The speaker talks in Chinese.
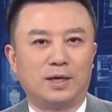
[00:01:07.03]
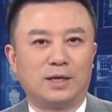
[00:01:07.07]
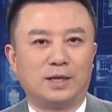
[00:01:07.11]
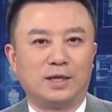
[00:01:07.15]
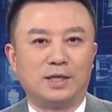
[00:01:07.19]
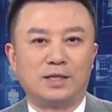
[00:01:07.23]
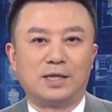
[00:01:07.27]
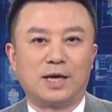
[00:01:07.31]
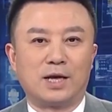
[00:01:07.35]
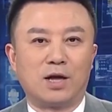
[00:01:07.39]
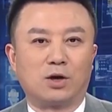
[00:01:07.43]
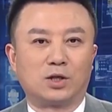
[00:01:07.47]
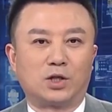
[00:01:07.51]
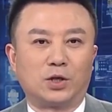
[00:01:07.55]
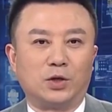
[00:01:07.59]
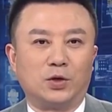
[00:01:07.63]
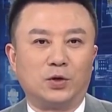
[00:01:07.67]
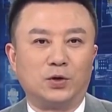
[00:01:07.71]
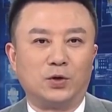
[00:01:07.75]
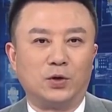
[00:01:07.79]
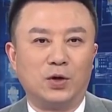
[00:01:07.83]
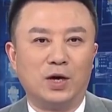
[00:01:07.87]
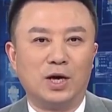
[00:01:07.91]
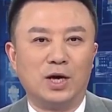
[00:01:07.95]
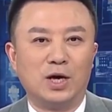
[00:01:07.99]
意见要
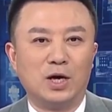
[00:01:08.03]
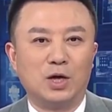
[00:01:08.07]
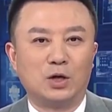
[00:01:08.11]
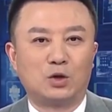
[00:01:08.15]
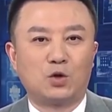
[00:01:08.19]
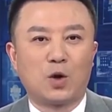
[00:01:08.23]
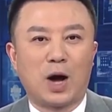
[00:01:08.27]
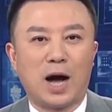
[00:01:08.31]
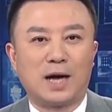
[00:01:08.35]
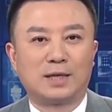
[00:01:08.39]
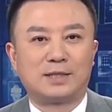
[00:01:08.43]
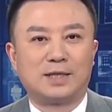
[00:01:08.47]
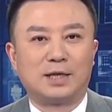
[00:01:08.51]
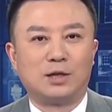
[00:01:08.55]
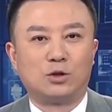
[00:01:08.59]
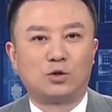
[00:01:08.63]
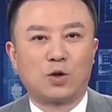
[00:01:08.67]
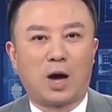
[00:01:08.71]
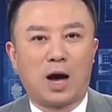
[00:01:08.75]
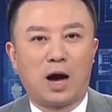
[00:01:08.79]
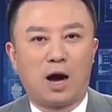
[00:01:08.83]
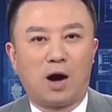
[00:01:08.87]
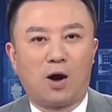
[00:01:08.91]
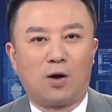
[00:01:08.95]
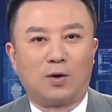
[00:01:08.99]
求抓紧
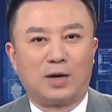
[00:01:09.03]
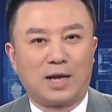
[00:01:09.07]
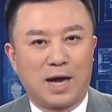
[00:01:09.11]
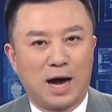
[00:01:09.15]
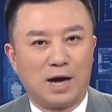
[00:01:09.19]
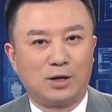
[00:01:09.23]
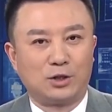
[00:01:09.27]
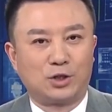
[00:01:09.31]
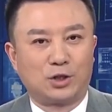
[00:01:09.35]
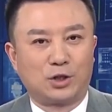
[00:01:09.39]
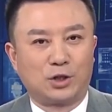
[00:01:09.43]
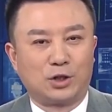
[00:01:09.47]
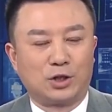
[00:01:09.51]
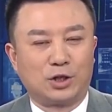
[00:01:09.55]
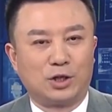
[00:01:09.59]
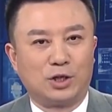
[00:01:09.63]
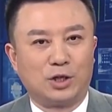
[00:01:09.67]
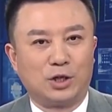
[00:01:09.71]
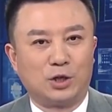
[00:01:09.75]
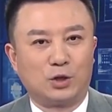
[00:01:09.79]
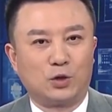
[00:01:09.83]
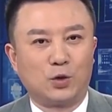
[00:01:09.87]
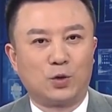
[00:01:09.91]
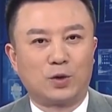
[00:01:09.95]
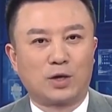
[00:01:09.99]
抓好粮食
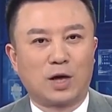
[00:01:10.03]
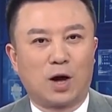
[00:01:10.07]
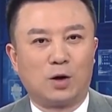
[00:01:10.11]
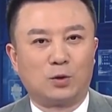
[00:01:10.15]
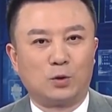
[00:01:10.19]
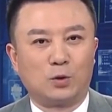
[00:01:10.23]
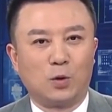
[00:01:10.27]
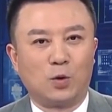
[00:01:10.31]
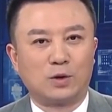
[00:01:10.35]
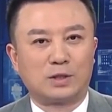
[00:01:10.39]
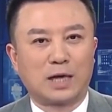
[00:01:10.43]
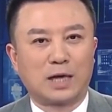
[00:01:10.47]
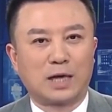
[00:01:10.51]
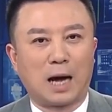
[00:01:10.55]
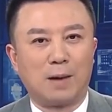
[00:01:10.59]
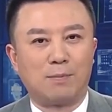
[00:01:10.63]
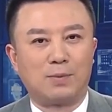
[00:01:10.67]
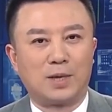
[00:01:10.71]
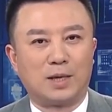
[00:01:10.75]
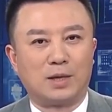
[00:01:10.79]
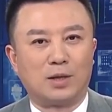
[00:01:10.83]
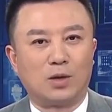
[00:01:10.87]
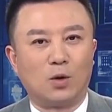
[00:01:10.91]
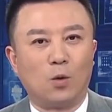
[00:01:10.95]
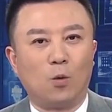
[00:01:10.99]
和重要农产
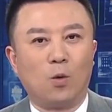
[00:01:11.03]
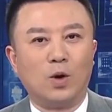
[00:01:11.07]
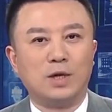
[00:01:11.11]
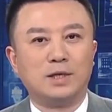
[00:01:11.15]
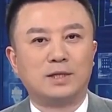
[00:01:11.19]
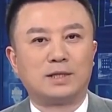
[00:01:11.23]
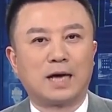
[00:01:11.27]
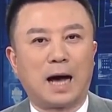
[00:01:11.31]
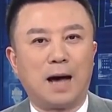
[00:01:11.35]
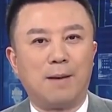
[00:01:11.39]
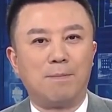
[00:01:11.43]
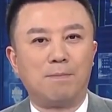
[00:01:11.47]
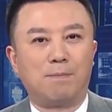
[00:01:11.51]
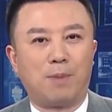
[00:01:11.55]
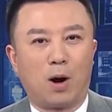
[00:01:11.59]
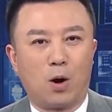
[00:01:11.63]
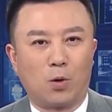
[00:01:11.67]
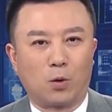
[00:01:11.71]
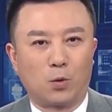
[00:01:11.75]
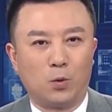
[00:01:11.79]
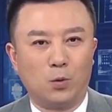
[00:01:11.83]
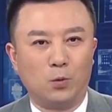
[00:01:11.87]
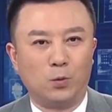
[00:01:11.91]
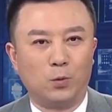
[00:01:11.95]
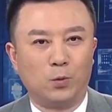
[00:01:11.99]
品稳产保
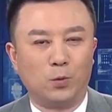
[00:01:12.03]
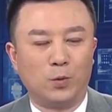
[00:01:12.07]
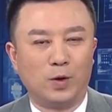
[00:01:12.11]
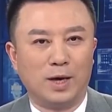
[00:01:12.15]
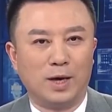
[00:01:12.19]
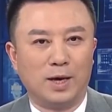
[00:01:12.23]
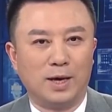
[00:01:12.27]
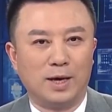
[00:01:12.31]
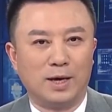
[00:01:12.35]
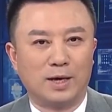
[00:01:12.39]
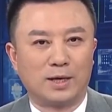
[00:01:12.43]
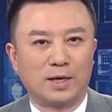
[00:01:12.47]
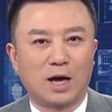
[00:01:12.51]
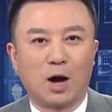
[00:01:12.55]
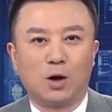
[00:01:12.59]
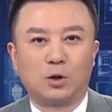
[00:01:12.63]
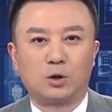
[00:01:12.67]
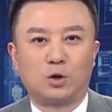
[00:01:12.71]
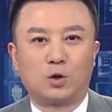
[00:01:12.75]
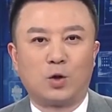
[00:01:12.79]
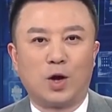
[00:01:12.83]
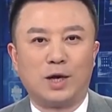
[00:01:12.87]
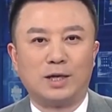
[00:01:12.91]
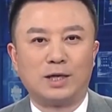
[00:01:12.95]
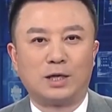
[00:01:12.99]
供，要
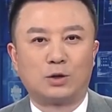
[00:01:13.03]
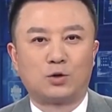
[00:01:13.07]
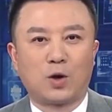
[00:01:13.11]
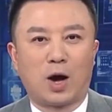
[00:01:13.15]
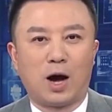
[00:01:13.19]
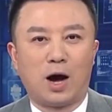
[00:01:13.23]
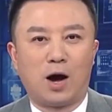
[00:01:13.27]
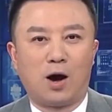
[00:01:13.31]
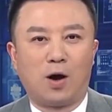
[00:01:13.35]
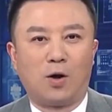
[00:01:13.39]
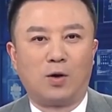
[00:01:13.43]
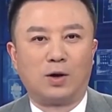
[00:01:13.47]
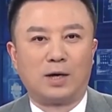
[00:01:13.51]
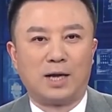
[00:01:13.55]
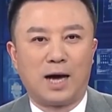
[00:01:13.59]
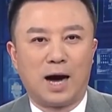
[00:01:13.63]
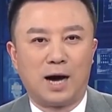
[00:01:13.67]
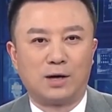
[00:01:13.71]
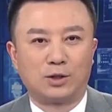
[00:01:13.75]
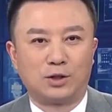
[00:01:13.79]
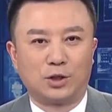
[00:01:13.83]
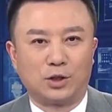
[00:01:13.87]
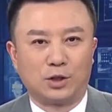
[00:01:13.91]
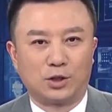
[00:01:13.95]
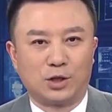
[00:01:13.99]
全力抓好
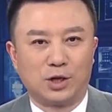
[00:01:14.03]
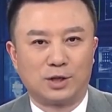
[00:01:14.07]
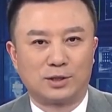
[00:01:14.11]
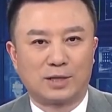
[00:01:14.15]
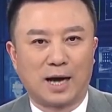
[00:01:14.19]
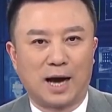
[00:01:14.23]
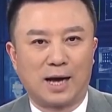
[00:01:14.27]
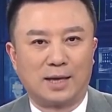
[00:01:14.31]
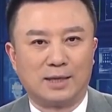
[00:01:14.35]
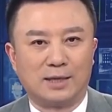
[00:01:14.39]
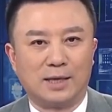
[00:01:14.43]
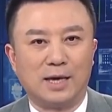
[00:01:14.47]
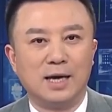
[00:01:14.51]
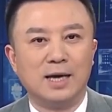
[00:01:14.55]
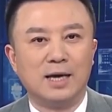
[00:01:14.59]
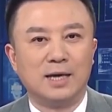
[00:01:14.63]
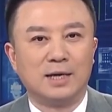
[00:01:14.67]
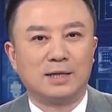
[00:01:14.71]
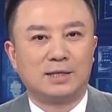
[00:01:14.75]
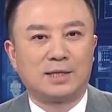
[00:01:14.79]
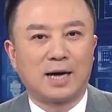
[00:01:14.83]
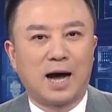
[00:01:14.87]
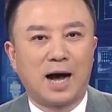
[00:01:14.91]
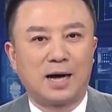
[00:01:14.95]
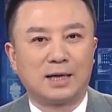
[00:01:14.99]
粮食生产，
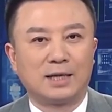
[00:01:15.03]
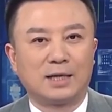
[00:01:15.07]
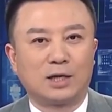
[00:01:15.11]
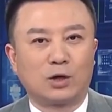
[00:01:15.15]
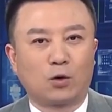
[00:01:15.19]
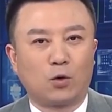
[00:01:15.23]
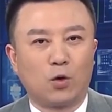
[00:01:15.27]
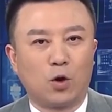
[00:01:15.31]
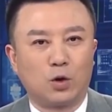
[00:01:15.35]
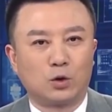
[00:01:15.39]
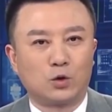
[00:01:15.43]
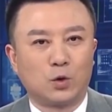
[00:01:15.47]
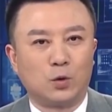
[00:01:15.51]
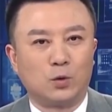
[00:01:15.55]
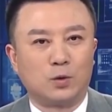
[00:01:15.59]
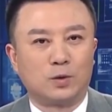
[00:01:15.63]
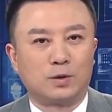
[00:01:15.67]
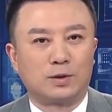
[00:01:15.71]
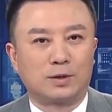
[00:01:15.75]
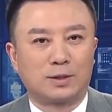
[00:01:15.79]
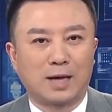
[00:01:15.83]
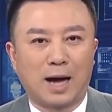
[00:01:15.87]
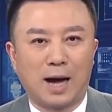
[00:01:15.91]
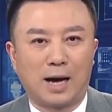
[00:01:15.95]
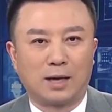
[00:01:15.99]
加力扩种
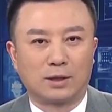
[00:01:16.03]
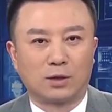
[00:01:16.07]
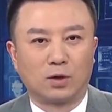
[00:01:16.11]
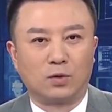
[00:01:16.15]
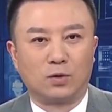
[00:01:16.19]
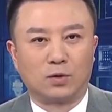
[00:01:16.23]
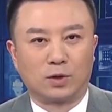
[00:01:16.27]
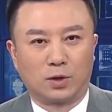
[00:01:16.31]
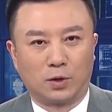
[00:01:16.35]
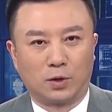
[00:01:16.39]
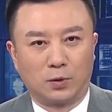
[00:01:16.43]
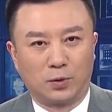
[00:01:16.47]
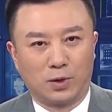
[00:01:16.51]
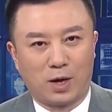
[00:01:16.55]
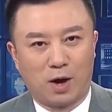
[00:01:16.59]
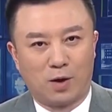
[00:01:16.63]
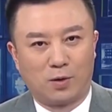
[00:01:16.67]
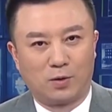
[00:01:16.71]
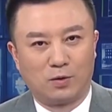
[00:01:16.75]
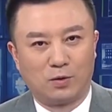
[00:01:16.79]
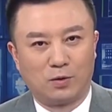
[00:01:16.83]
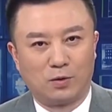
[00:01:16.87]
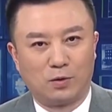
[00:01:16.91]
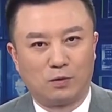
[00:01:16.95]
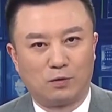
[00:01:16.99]
大豆油料，
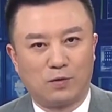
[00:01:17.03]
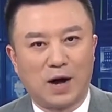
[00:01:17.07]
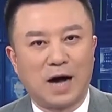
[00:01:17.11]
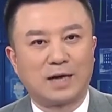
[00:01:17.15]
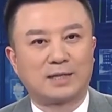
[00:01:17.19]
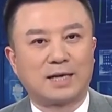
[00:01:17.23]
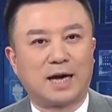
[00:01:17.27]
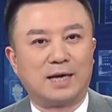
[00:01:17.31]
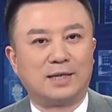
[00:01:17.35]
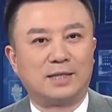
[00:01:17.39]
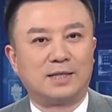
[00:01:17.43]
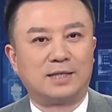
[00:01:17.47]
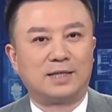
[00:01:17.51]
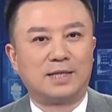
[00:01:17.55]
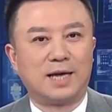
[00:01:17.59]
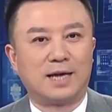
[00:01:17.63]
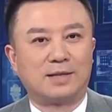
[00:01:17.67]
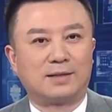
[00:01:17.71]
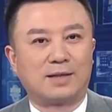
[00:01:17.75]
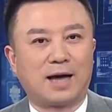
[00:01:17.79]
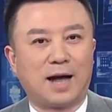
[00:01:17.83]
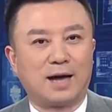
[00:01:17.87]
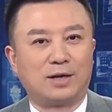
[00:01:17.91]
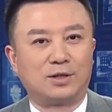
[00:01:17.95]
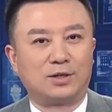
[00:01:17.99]
发展
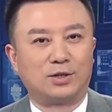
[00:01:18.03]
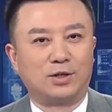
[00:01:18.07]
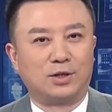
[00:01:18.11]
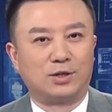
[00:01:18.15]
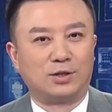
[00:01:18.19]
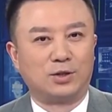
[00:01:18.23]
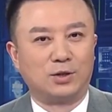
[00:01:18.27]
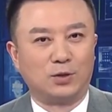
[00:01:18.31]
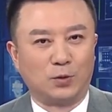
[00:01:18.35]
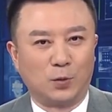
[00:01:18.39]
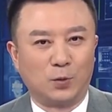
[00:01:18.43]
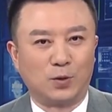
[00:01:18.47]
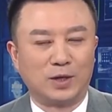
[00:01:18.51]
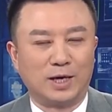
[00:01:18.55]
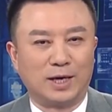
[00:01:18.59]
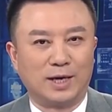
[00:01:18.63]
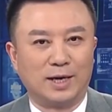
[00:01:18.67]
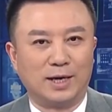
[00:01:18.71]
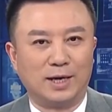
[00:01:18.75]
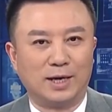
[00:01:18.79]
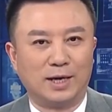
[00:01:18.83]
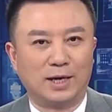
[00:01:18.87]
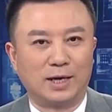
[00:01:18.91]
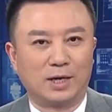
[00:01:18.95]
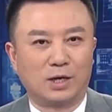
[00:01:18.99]
现代设施农业，
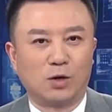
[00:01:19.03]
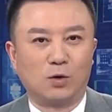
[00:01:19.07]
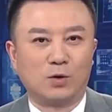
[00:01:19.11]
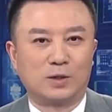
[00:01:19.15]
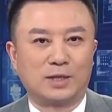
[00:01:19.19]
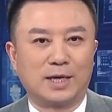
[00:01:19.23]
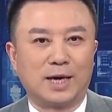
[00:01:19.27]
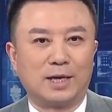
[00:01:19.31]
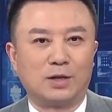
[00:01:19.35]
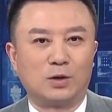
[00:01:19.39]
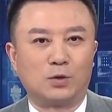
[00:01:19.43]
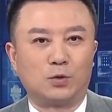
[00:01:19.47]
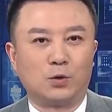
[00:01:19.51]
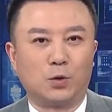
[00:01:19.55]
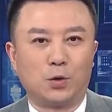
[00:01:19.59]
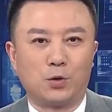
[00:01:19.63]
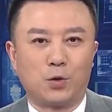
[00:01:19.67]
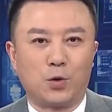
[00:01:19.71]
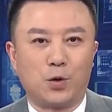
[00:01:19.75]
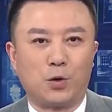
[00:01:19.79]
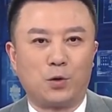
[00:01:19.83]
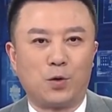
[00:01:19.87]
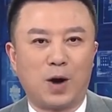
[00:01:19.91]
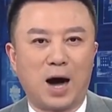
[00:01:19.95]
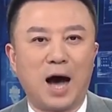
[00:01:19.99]
构建多
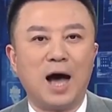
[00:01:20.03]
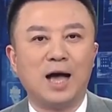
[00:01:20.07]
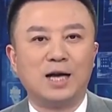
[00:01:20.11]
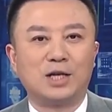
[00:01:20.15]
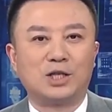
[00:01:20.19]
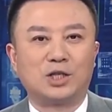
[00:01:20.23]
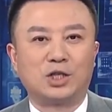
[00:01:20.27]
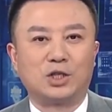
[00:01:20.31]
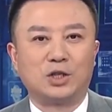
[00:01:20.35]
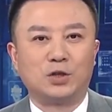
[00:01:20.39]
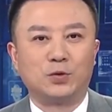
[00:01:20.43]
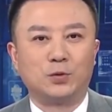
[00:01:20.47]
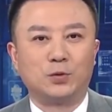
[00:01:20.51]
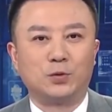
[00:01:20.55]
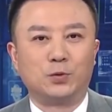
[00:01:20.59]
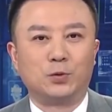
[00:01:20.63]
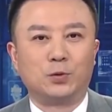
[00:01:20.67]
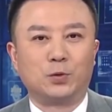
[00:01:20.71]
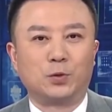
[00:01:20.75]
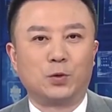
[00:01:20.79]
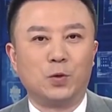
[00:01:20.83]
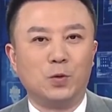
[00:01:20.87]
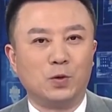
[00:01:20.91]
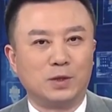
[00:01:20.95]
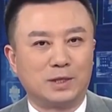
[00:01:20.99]
元化食
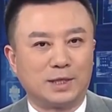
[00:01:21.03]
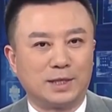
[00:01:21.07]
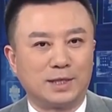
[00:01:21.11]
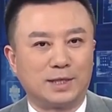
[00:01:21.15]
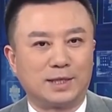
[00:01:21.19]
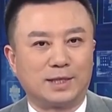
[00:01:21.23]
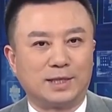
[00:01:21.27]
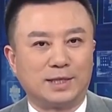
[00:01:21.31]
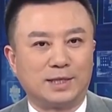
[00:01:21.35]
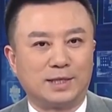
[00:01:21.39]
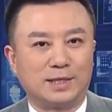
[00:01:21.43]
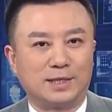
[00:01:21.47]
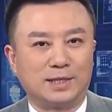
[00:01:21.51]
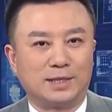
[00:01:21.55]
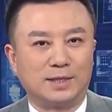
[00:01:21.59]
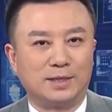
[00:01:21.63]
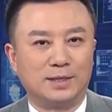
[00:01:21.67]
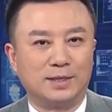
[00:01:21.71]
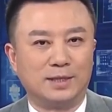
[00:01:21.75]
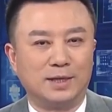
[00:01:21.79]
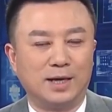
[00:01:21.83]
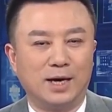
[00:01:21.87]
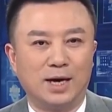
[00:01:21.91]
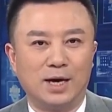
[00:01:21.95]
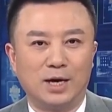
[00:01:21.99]
物供给体
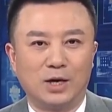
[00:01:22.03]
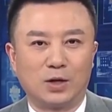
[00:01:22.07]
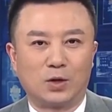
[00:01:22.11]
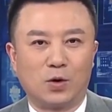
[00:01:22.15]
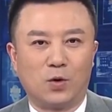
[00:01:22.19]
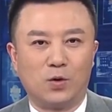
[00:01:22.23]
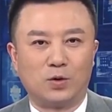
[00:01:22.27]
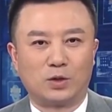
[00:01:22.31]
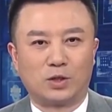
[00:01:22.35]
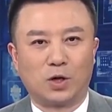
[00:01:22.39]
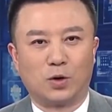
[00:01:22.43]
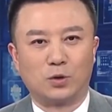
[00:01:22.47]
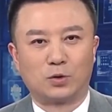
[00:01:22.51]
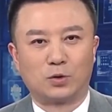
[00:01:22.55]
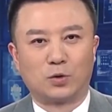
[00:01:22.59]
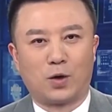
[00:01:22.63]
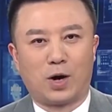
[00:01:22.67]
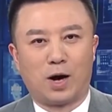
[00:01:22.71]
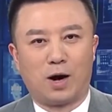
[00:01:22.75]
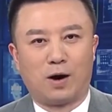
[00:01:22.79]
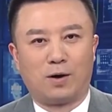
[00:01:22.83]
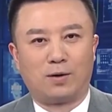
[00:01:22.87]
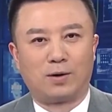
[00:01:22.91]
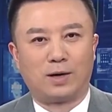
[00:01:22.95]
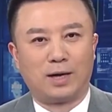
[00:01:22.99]
系，统筹
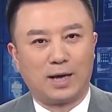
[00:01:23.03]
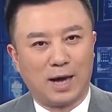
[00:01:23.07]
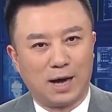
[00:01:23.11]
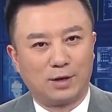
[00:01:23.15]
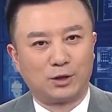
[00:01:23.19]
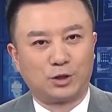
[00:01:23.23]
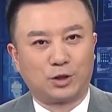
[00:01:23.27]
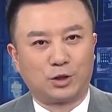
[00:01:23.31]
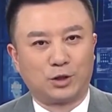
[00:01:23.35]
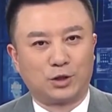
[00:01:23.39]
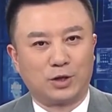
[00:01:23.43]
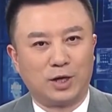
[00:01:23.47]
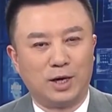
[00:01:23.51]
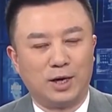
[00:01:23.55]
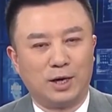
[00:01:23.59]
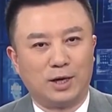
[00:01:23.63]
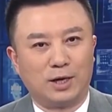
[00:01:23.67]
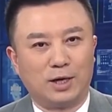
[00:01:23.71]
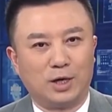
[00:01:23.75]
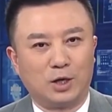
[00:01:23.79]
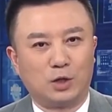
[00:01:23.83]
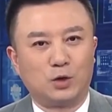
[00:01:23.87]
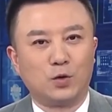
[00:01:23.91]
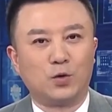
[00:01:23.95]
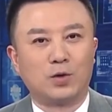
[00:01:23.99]
做好粮食
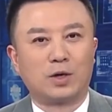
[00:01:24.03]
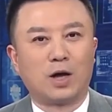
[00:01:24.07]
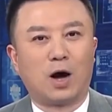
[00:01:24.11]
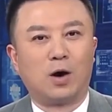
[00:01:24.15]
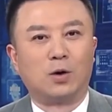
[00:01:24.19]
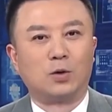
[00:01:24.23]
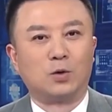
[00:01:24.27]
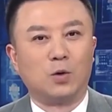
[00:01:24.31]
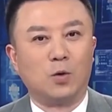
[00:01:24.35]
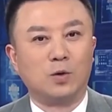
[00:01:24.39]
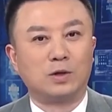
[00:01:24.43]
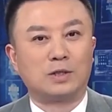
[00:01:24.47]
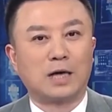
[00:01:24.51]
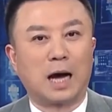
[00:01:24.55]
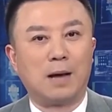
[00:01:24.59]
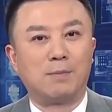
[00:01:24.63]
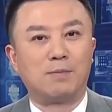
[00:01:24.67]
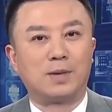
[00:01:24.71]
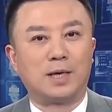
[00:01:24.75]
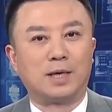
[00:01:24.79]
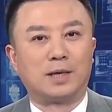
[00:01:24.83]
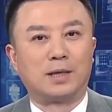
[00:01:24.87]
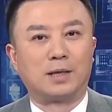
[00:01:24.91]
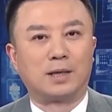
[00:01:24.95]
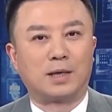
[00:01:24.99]
和重要农
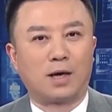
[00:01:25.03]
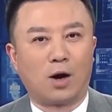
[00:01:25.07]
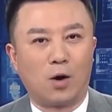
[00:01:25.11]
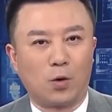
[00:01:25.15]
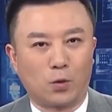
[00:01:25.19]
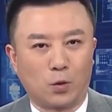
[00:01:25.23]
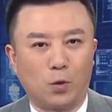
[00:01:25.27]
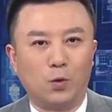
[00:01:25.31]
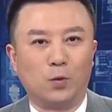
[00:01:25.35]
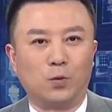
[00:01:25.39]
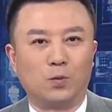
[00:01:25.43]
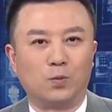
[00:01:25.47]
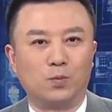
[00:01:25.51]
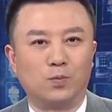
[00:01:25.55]
产品调控。